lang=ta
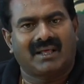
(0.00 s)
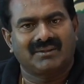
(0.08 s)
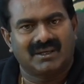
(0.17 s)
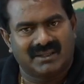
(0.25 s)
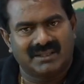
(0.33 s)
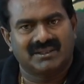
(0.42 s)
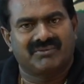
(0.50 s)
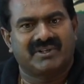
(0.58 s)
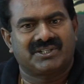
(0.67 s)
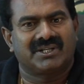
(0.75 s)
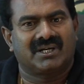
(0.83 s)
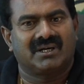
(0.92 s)
அதில் தான் இந்த
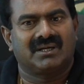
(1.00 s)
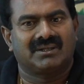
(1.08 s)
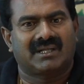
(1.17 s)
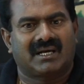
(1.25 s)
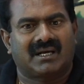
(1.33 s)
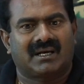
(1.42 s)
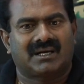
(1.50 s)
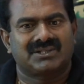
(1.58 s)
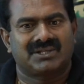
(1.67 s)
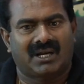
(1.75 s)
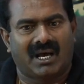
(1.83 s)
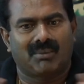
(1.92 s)
வெற்றிகள் இந்த
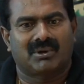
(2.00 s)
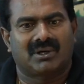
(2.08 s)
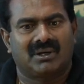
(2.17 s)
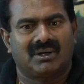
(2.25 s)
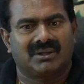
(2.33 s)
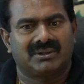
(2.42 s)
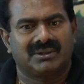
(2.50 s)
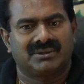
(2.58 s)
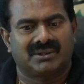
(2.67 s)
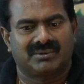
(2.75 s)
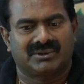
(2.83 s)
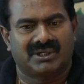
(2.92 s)
அரசியல் லாபங்கள்
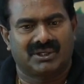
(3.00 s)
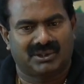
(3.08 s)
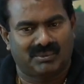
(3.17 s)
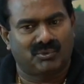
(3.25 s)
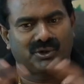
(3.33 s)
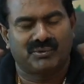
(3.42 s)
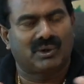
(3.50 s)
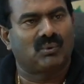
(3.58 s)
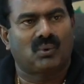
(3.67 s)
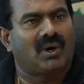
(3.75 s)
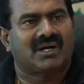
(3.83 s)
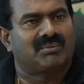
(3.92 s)
இந்த தேர்தல்
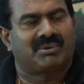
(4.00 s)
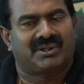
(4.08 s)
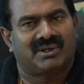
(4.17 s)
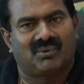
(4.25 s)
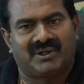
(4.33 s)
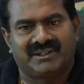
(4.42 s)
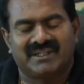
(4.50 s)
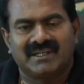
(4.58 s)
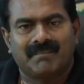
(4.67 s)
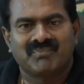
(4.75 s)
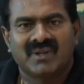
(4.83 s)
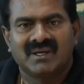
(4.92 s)
முடிவுகள் உருவாக்கப்படுதே ஒழிய
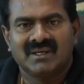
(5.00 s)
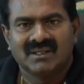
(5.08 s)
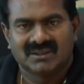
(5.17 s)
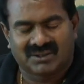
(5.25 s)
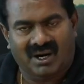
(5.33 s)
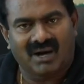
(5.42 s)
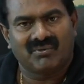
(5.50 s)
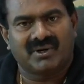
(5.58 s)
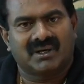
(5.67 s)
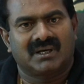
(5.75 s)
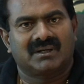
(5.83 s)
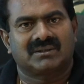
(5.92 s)

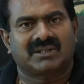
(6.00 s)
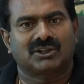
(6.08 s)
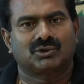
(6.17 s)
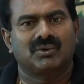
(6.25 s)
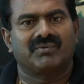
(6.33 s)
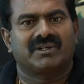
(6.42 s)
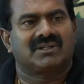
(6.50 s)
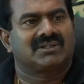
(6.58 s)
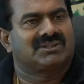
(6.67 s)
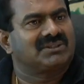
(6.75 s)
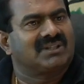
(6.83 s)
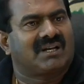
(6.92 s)
திராவிட க தத்துவம்
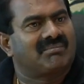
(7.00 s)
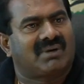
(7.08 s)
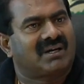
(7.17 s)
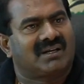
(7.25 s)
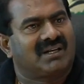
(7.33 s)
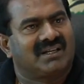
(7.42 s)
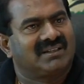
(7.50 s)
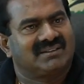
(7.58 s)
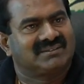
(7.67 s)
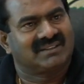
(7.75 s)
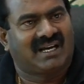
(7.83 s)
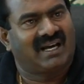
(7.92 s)
வென்றுச்சுன்னு அதில்
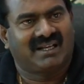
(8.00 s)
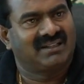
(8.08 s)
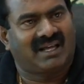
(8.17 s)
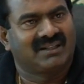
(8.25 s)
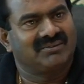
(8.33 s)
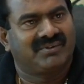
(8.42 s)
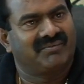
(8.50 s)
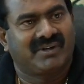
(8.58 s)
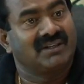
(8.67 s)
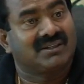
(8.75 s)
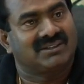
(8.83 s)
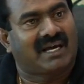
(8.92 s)
அது அது
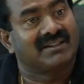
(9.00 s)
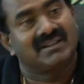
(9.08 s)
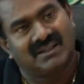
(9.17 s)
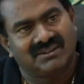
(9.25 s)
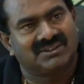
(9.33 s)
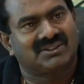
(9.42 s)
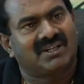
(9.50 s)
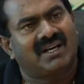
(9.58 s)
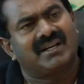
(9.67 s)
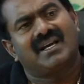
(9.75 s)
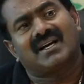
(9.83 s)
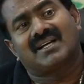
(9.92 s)
வென்றுச்சு அது இருந்துச்சுன்னா
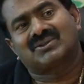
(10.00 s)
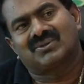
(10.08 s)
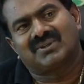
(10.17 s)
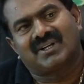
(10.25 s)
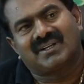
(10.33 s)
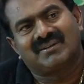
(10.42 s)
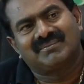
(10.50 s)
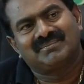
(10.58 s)
நீ ஏன் காசு கொடுக்குற